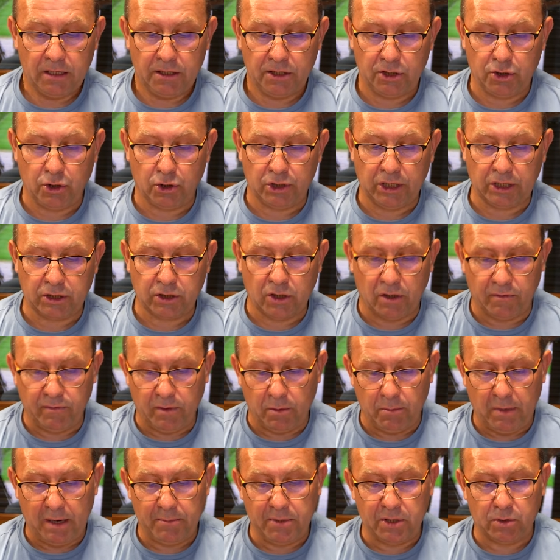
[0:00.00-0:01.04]
i
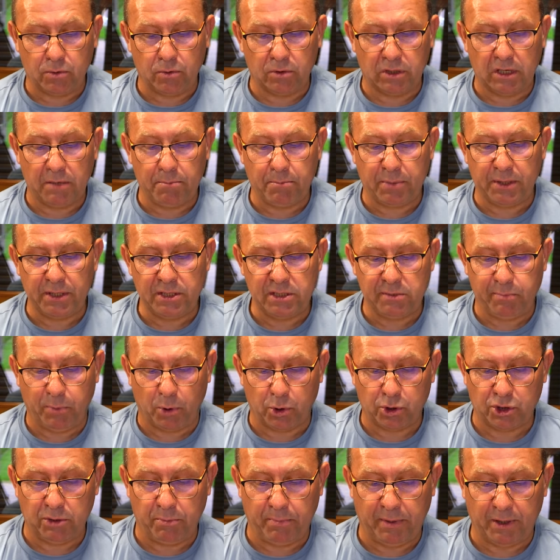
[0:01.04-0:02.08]
dodatkowo mamy tutaj Prince
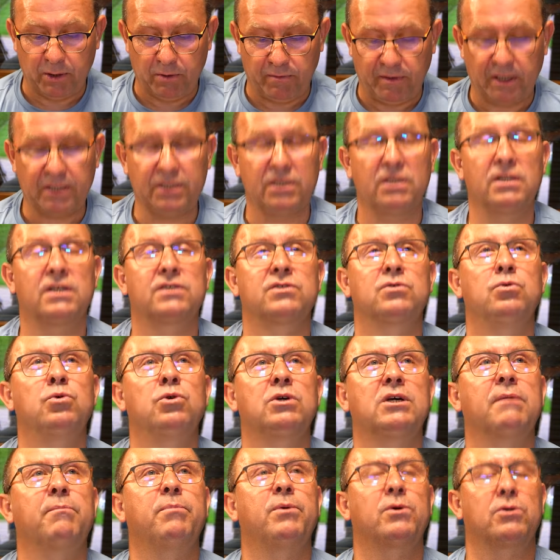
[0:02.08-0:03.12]
Porsche parowany na
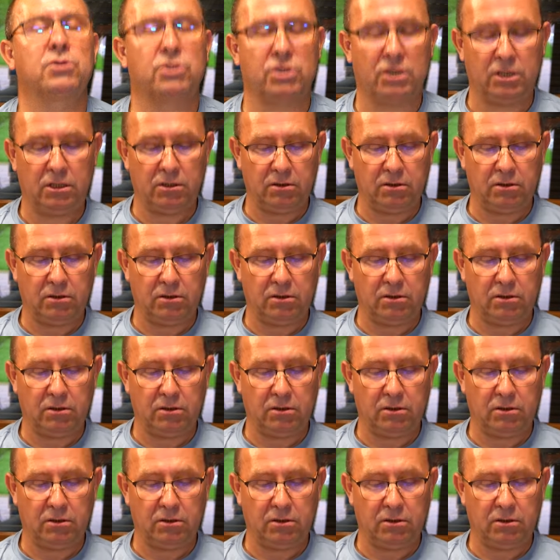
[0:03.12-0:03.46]
córkę Porsche.